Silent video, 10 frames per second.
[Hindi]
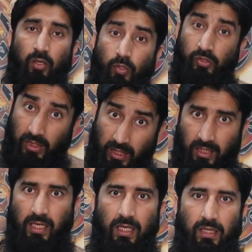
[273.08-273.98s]
तो
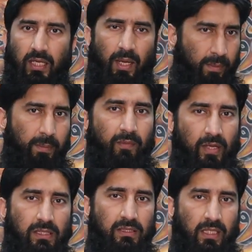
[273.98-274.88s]
सर्दियां थी अभी भी
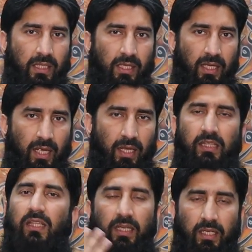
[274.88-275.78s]
वैसे सर्दी है
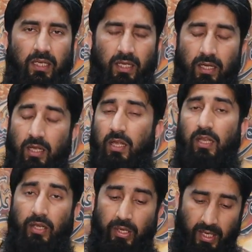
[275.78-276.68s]
इतनी नहीं है
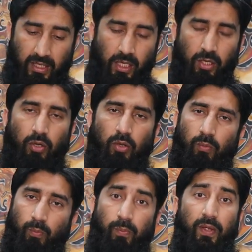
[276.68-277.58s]
लेकिन
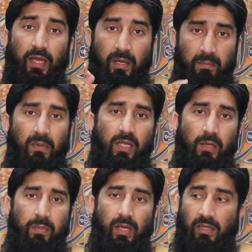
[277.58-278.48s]
बड़ी हिम्मत की
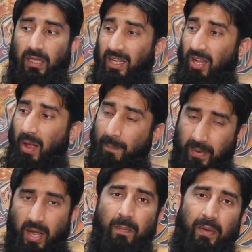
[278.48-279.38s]
बात थी कि
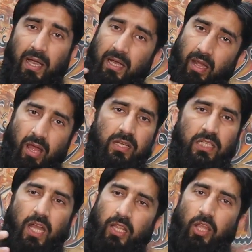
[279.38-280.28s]
अपना ब्रांड
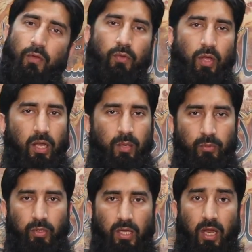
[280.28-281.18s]
लॉन्च कर दिया वो
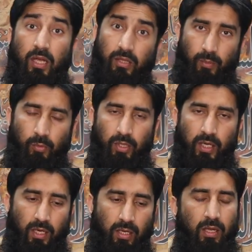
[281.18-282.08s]
अलहमदिल्ला ख़त्म हो
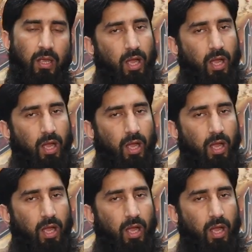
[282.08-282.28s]
गया